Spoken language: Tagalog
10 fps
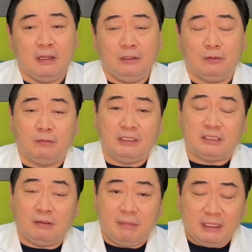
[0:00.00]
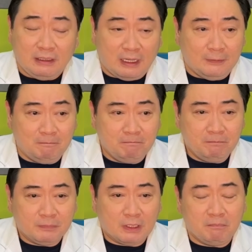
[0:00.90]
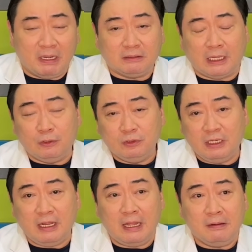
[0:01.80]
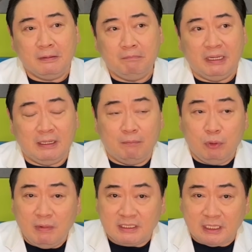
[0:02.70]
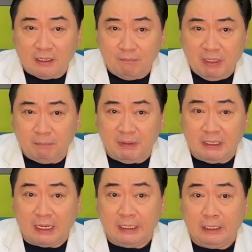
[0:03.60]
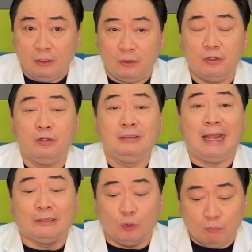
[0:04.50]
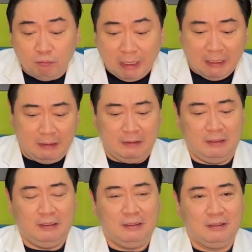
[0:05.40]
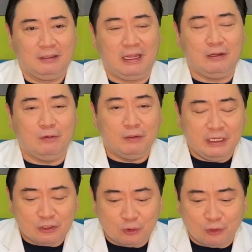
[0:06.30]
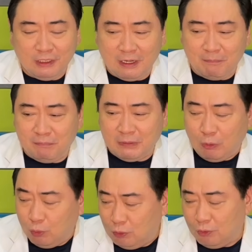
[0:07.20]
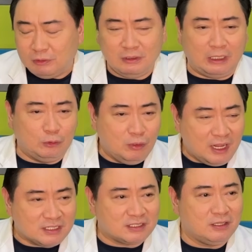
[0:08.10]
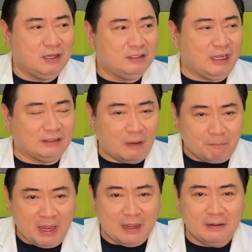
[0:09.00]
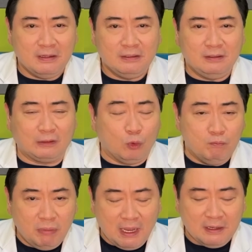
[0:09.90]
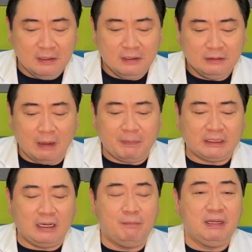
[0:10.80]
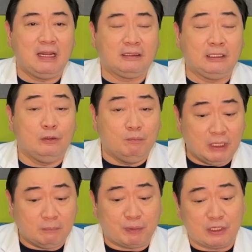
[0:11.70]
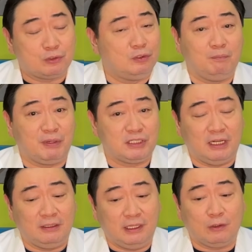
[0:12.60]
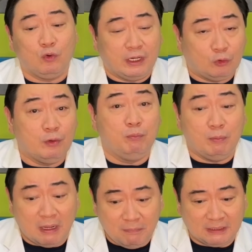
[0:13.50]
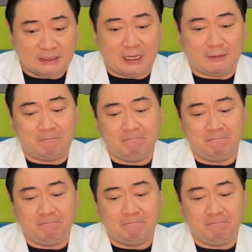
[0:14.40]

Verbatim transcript: yung isang may edad, pagtayo nila, biglang bumagsak ang BP, nahilo, natumba kaya yung history na nahulog, nadulas, nadapa, natumba, dapat alamin natin yung blood pressure ng pasyente kung ito'y bumabagsak.